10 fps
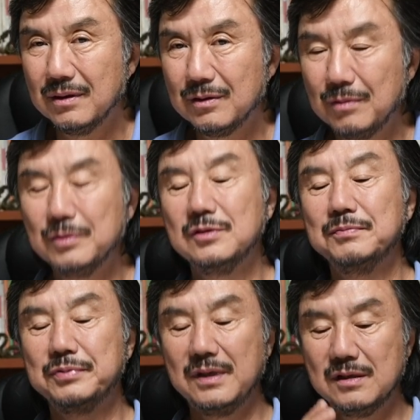
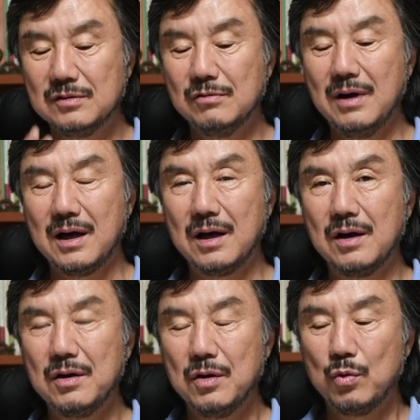로버트 프랭크와
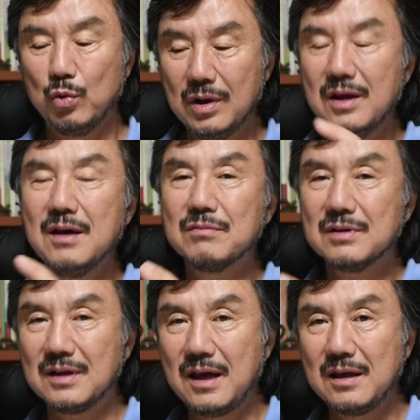윌리엄
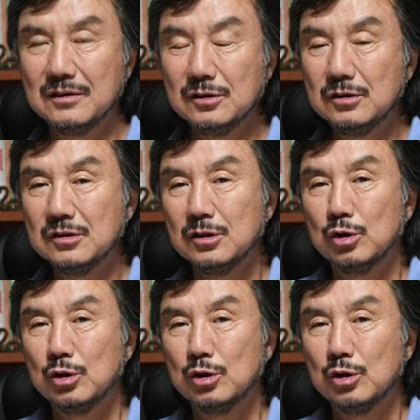클라인은